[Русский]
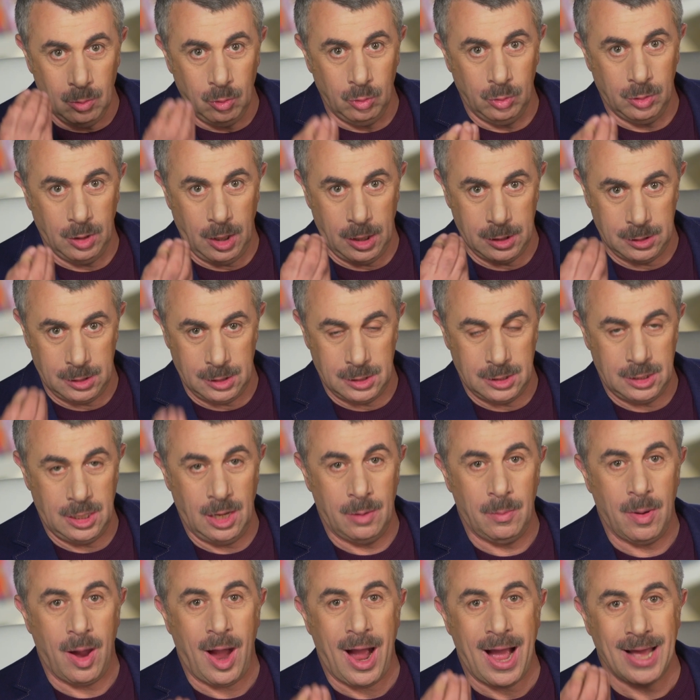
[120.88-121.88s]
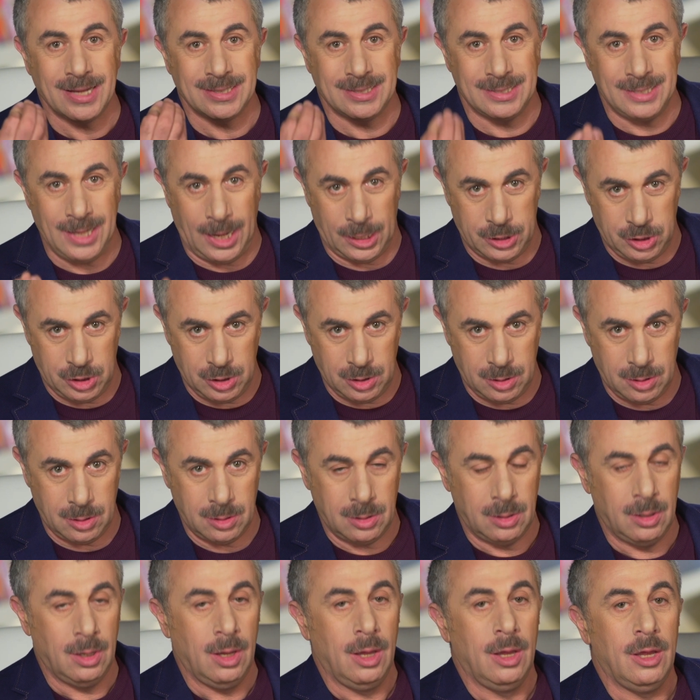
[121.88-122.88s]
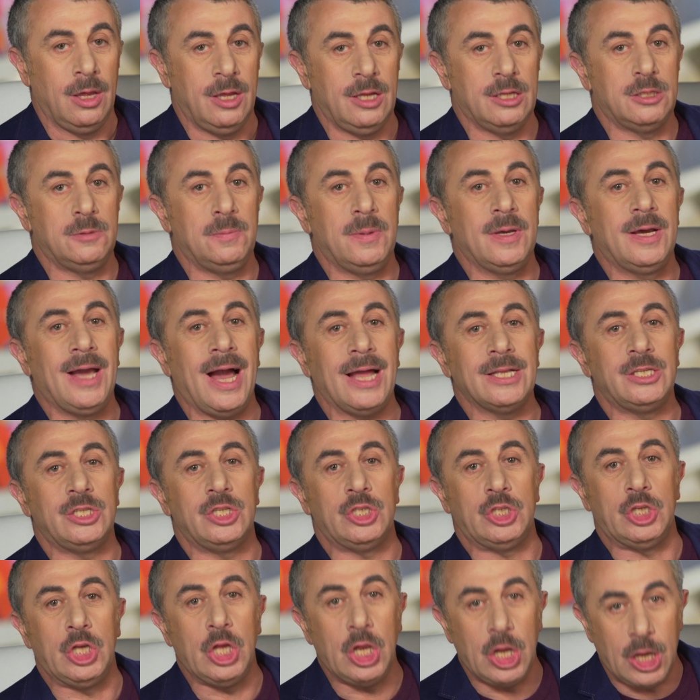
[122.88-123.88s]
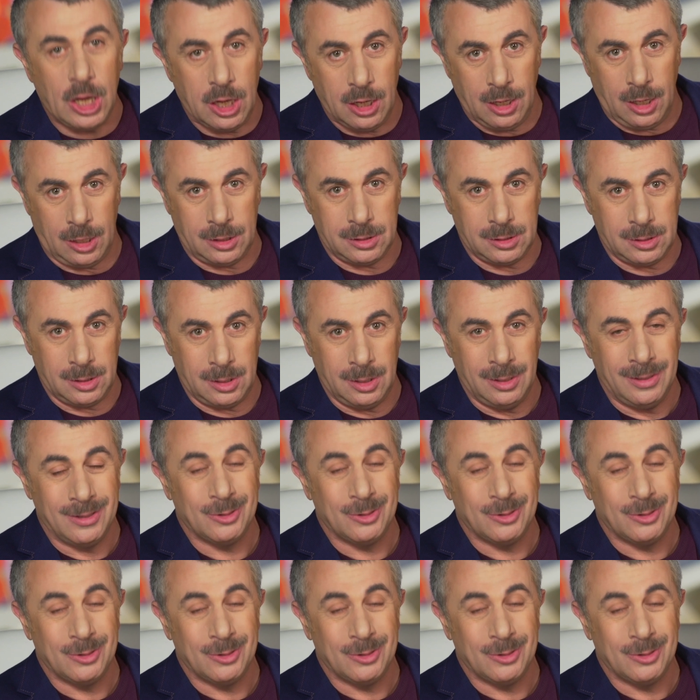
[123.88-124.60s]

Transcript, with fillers: иммунной системы, а значит – избегать стерильности.